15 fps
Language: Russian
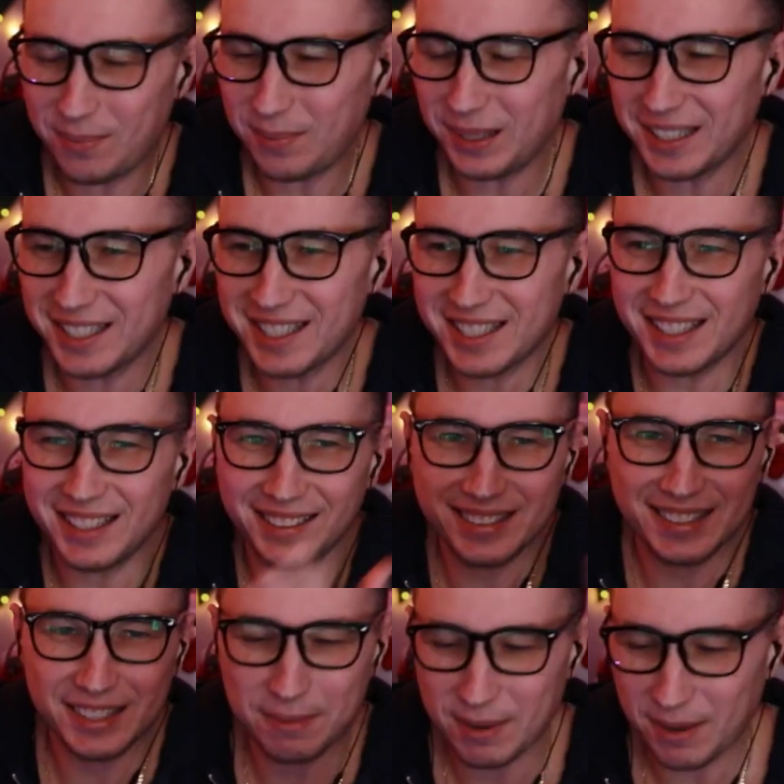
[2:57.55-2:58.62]
Положил
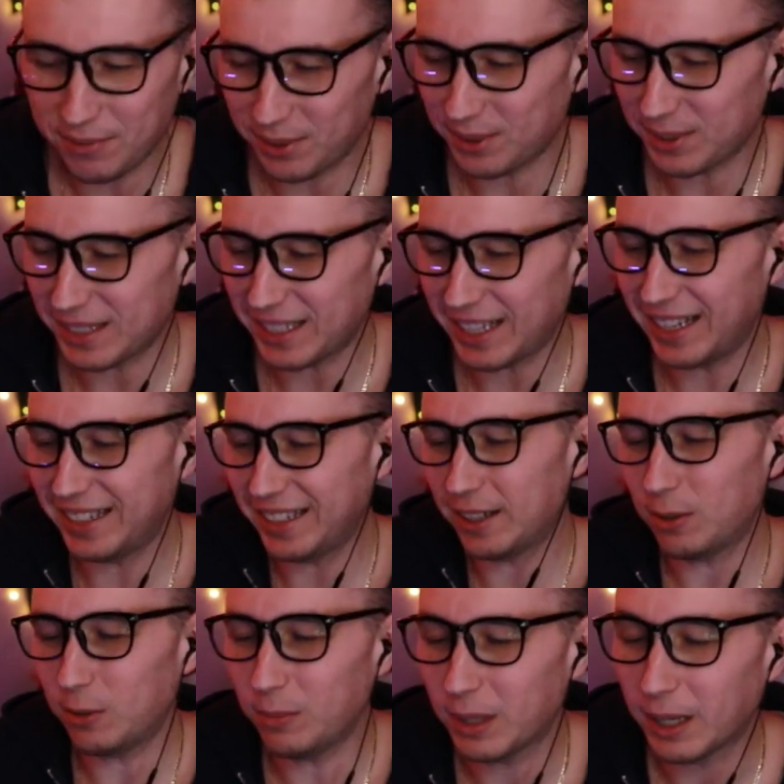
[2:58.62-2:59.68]
себя в хрустальный
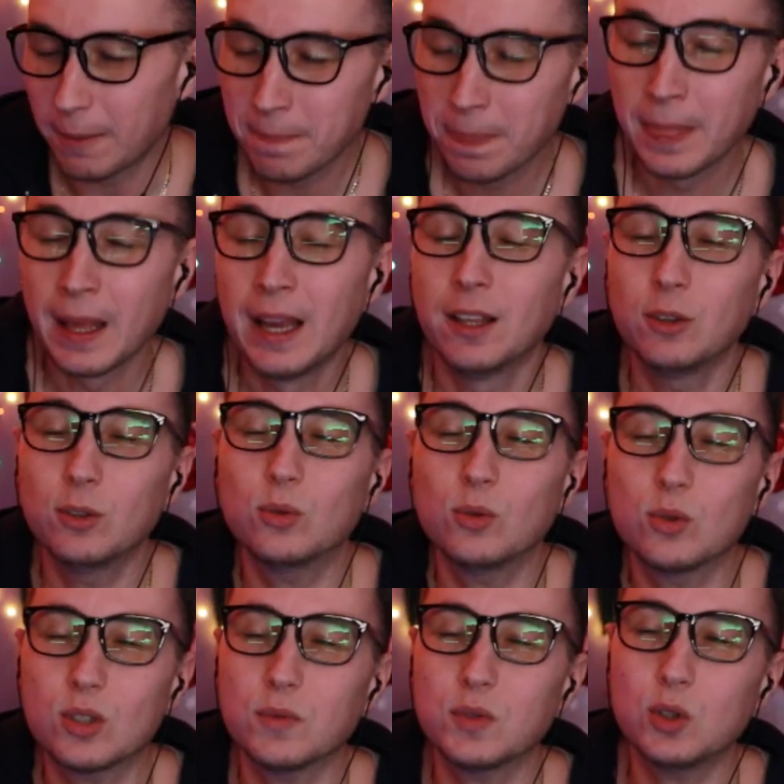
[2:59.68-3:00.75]
гробик. ну
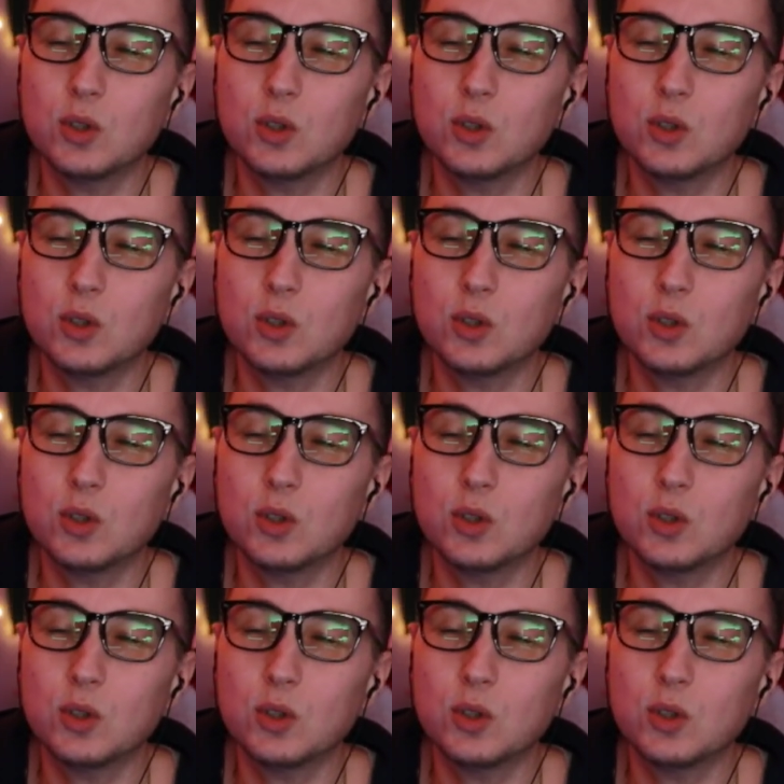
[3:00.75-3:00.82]
тоже все